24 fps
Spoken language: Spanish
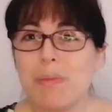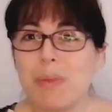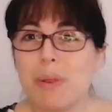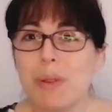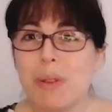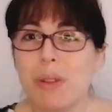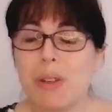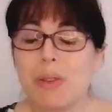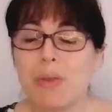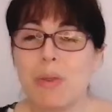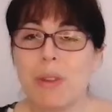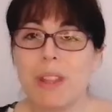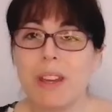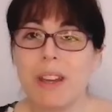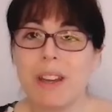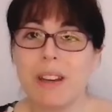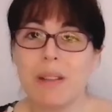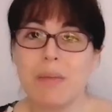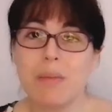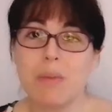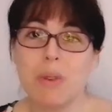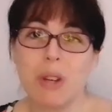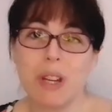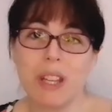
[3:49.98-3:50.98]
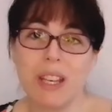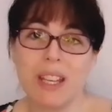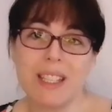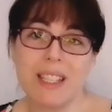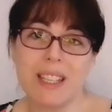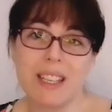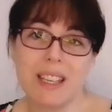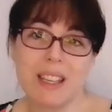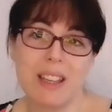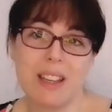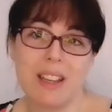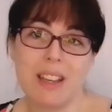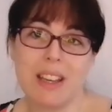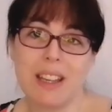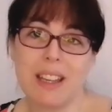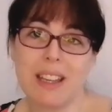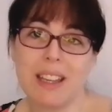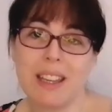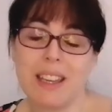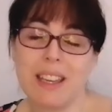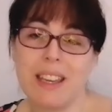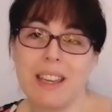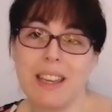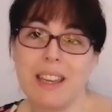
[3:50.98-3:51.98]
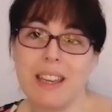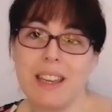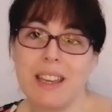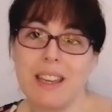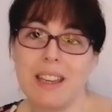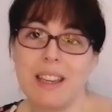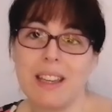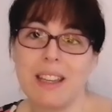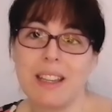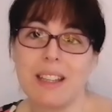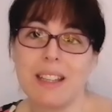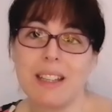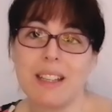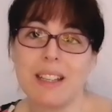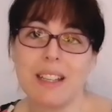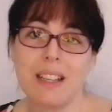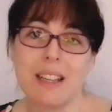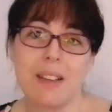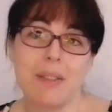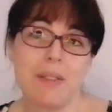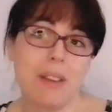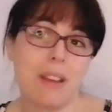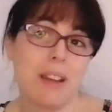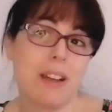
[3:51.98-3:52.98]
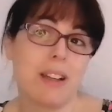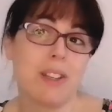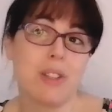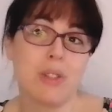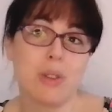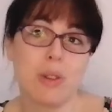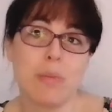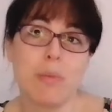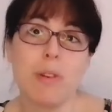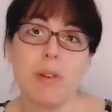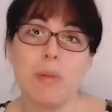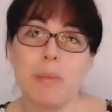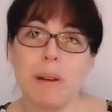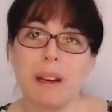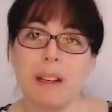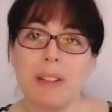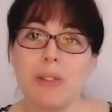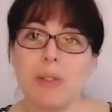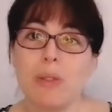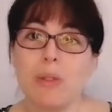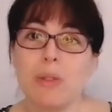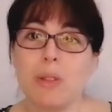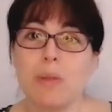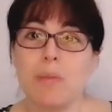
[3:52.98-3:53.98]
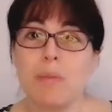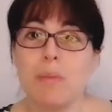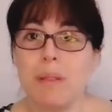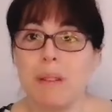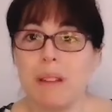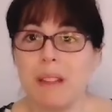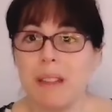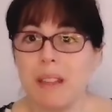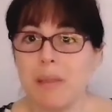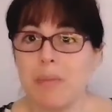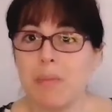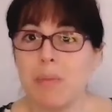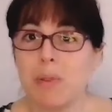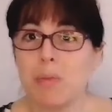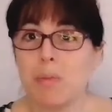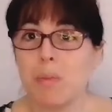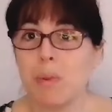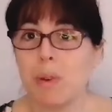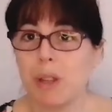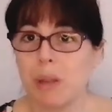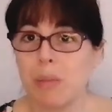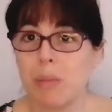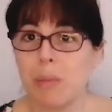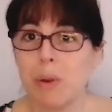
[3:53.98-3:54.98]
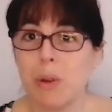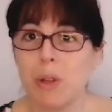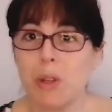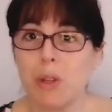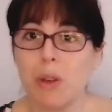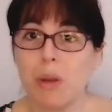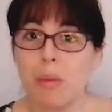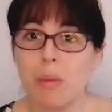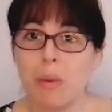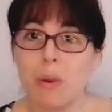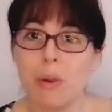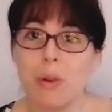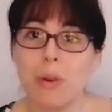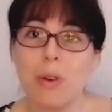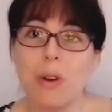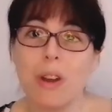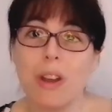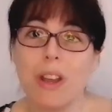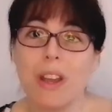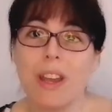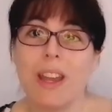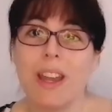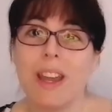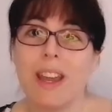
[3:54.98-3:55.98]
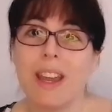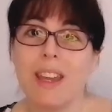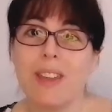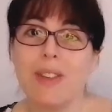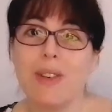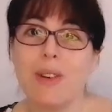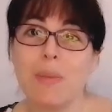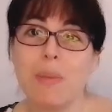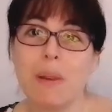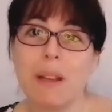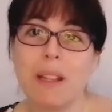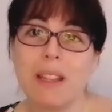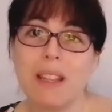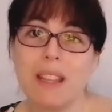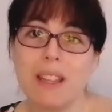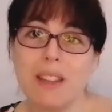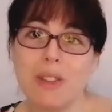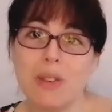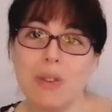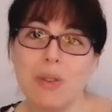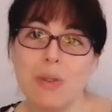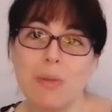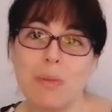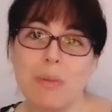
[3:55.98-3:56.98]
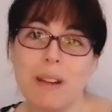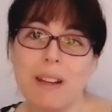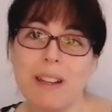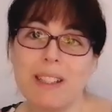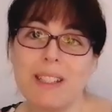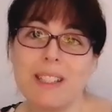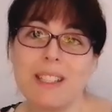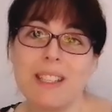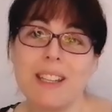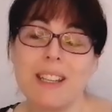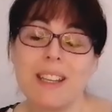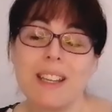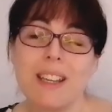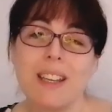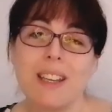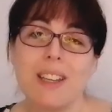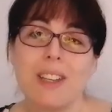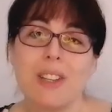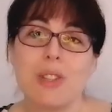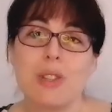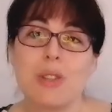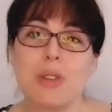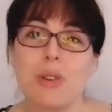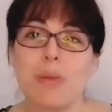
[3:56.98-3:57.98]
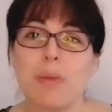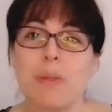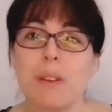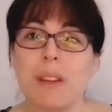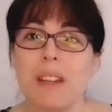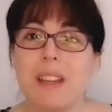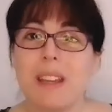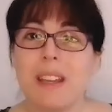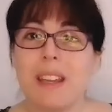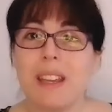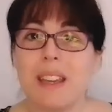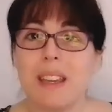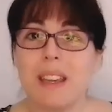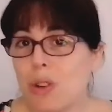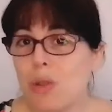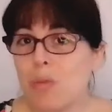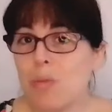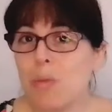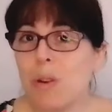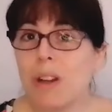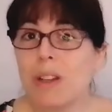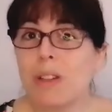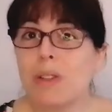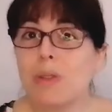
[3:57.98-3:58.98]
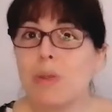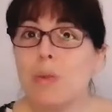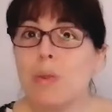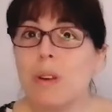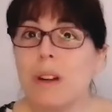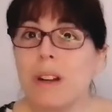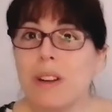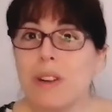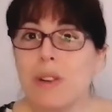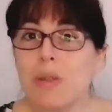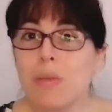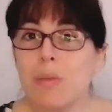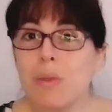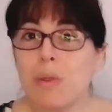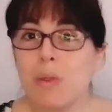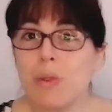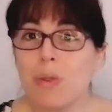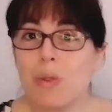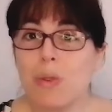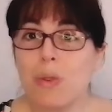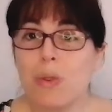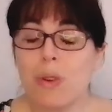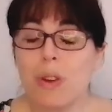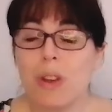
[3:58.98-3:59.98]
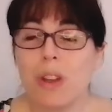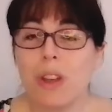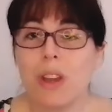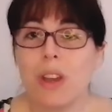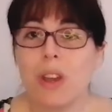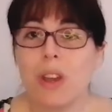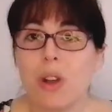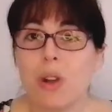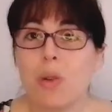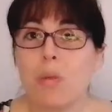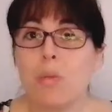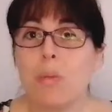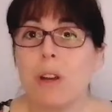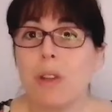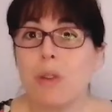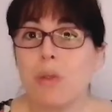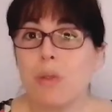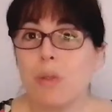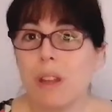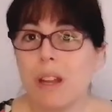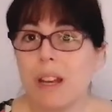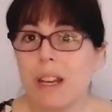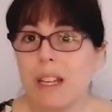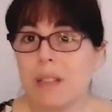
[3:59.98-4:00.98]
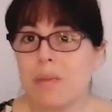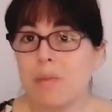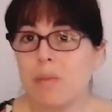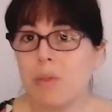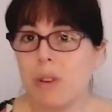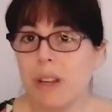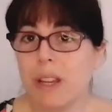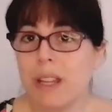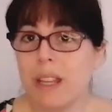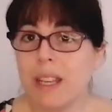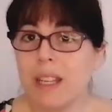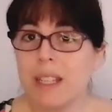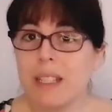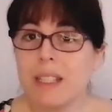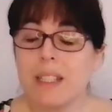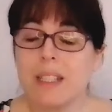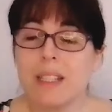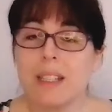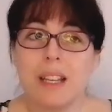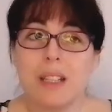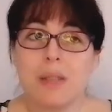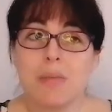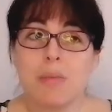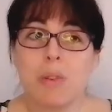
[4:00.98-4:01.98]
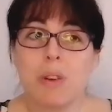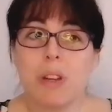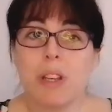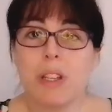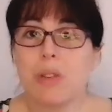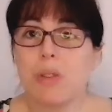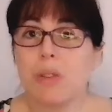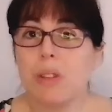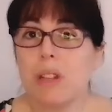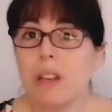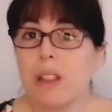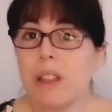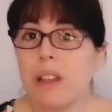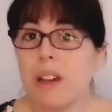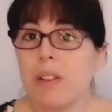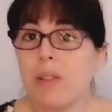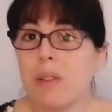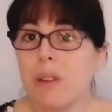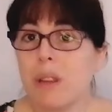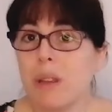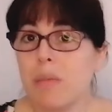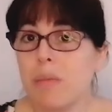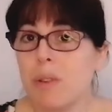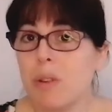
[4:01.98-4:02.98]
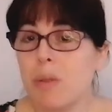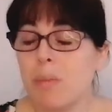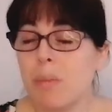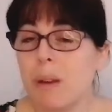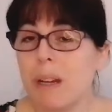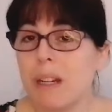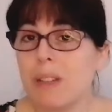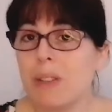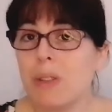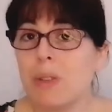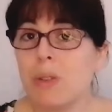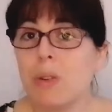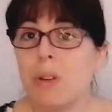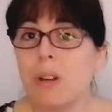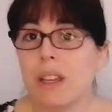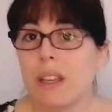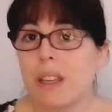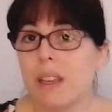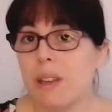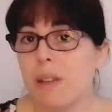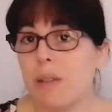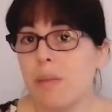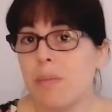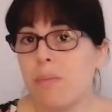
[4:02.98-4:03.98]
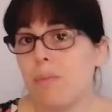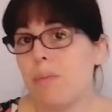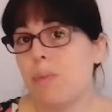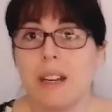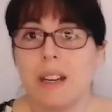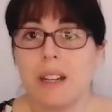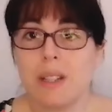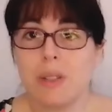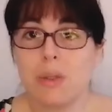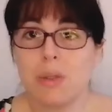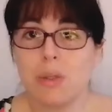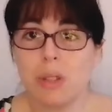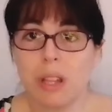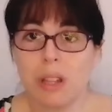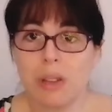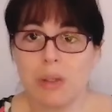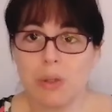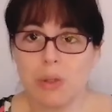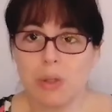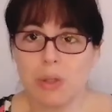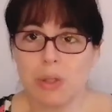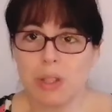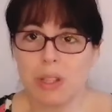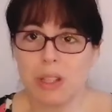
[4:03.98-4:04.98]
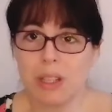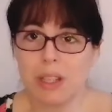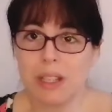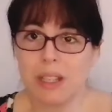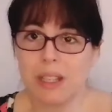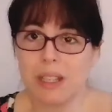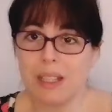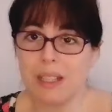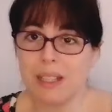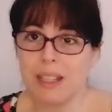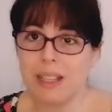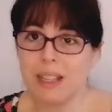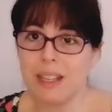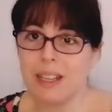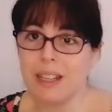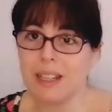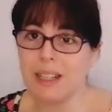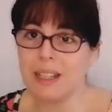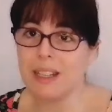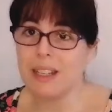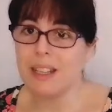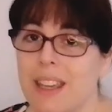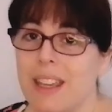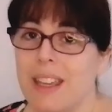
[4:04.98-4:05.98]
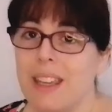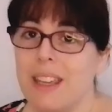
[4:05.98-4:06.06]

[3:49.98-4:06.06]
poder cuidar a mujeres que que habían hecho hipnoparto, simplemente pues porque poquito a poco he ido aprendiendo más sobre cómo actúa, cómo, cómo ayuda a las mujeres, las mujeres que utilizan hipnoparto, qué resultados eh, tienen.